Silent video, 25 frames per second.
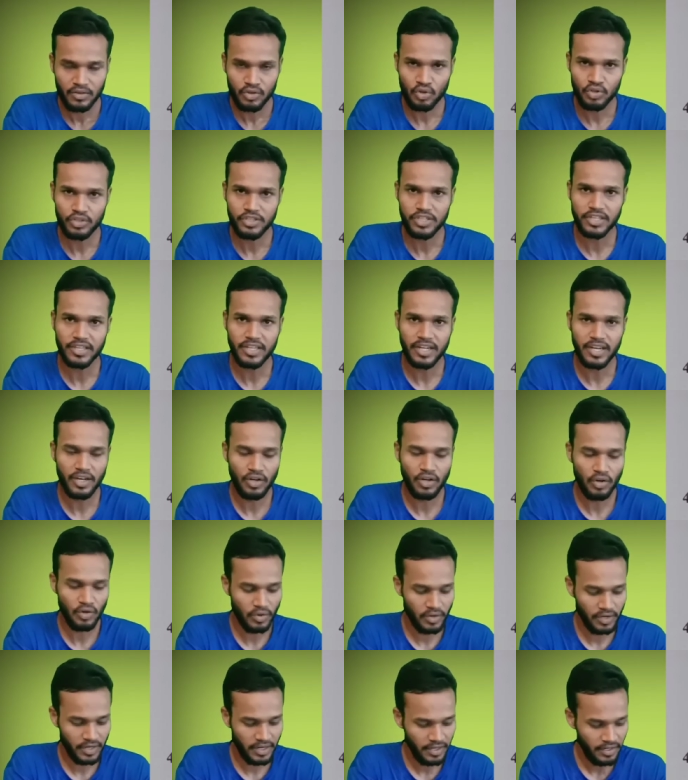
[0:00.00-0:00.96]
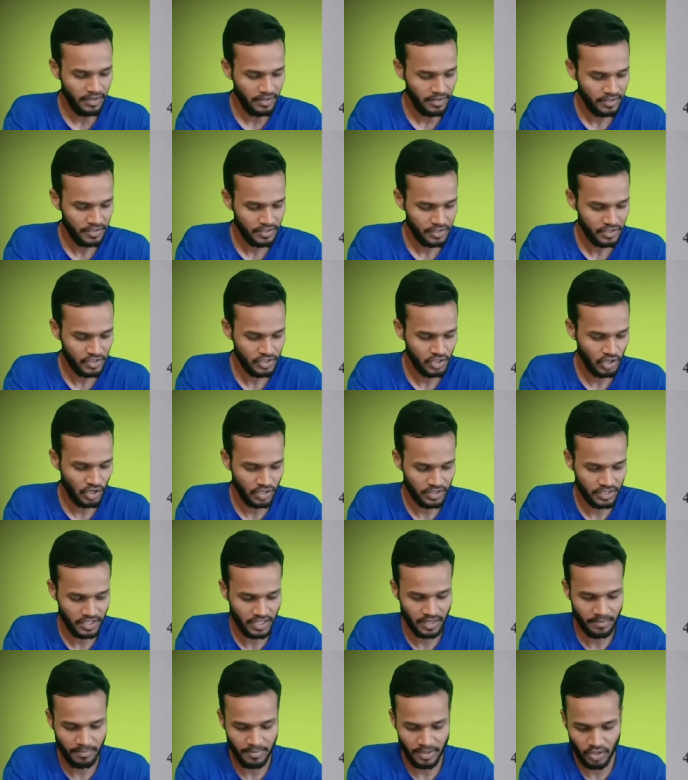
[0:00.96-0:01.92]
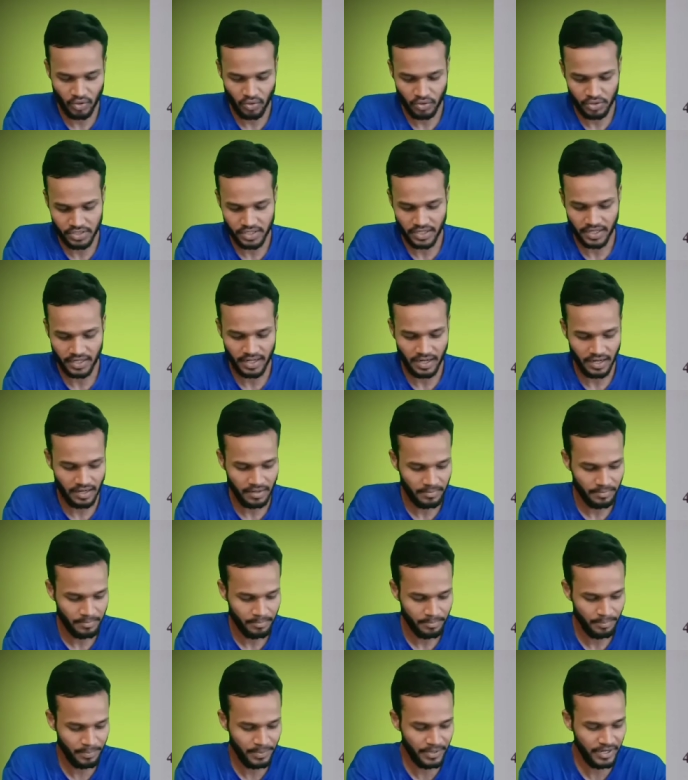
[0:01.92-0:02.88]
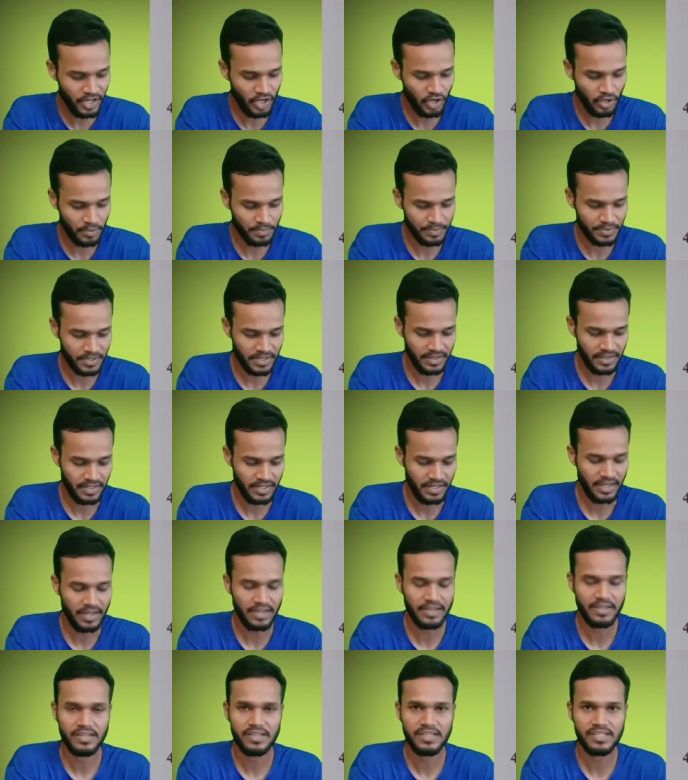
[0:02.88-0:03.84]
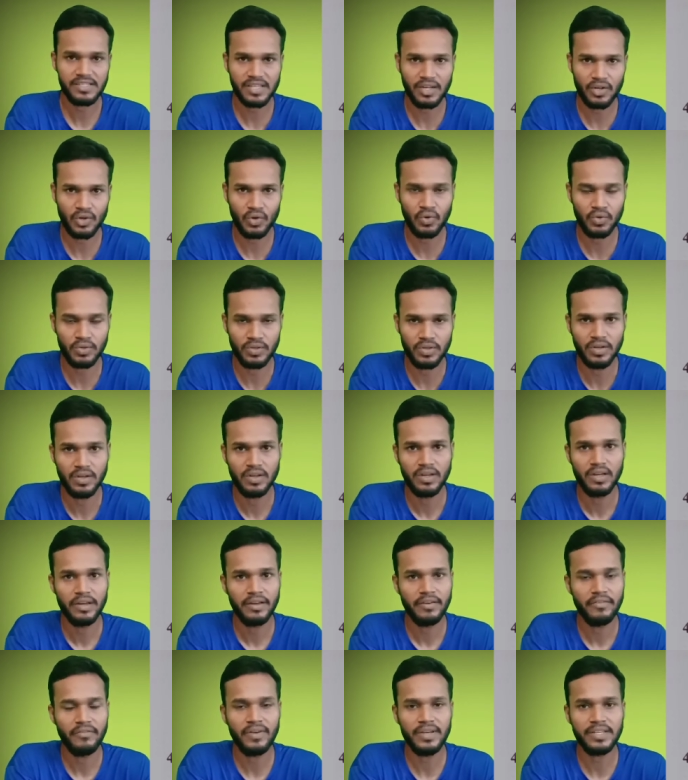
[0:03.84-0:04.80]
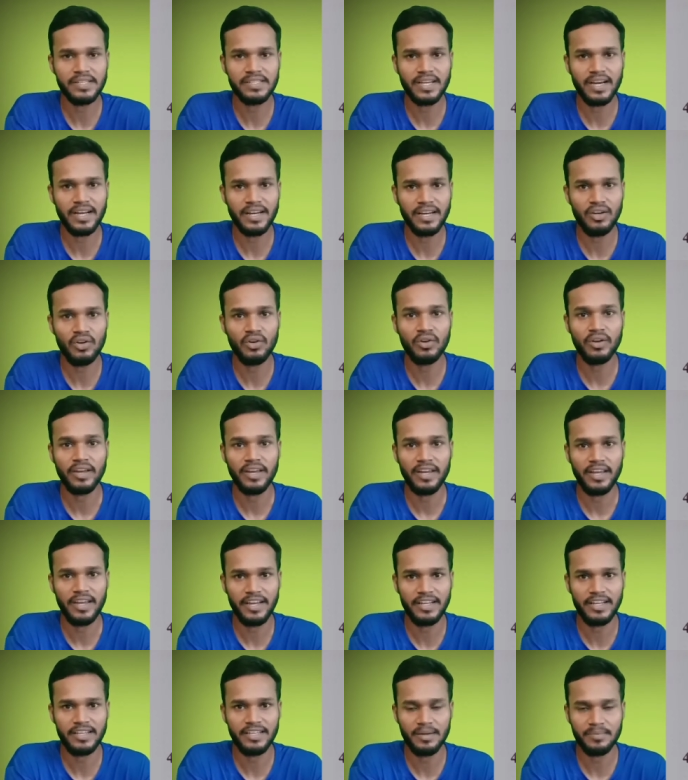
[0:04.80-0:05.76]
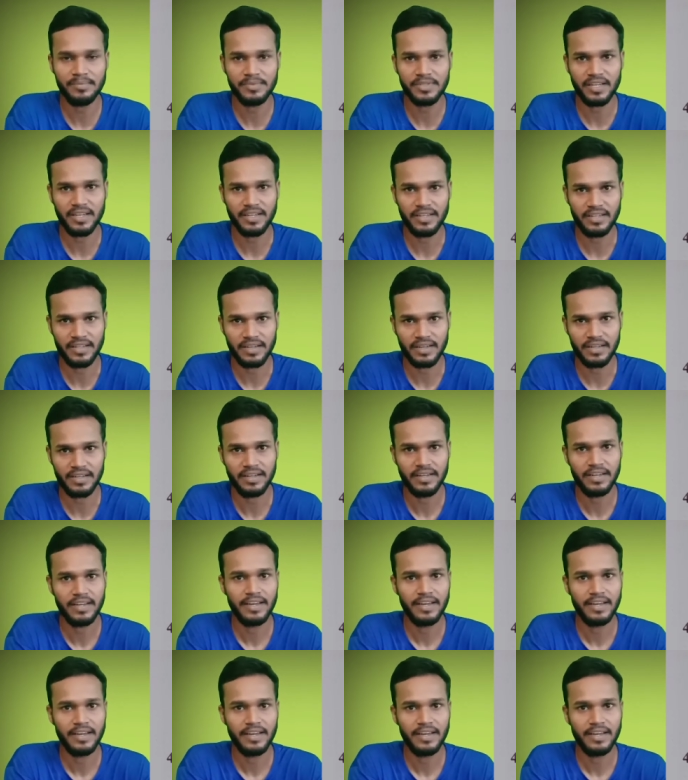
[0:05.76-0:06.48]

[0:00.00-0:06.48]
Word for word: तो जितने लोगों ने चौथे नंबर क्वेश्चन का बी ऑप्शन दिया है सरोद वे सारे लोग एकदम सही हैं